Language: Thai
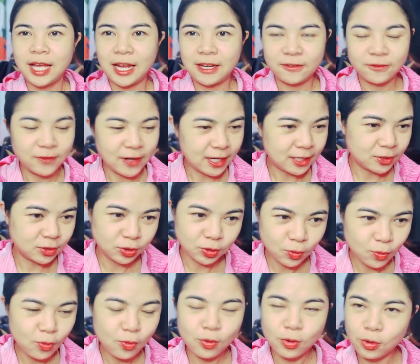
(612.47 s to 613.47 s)
กัดฟัน
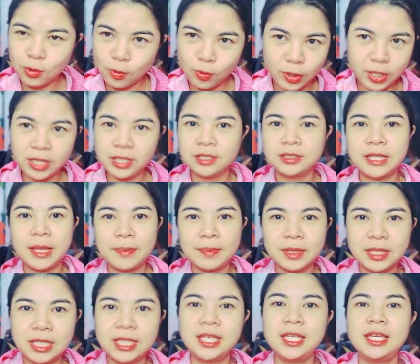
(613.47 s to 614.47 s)
สู้ลุยเต็
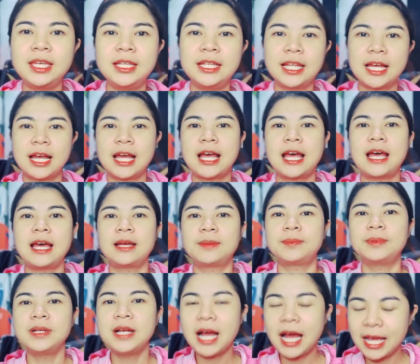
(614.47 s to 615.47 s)
มที่นะคะ
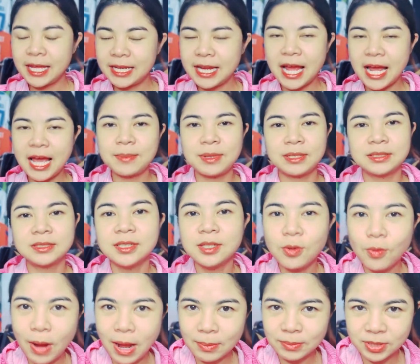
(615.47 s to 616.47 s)
เพื่อให้ได้มา
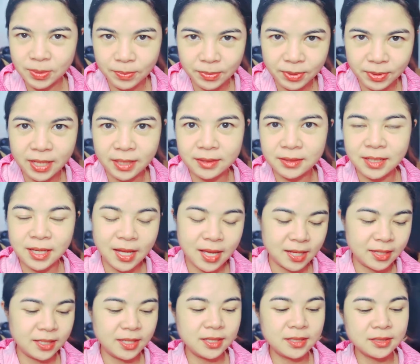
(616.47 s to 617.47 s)
ซึ่งความสำเร็จนะ
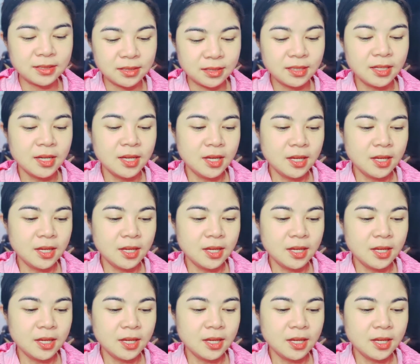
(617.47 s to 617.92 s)
คะนี่คือ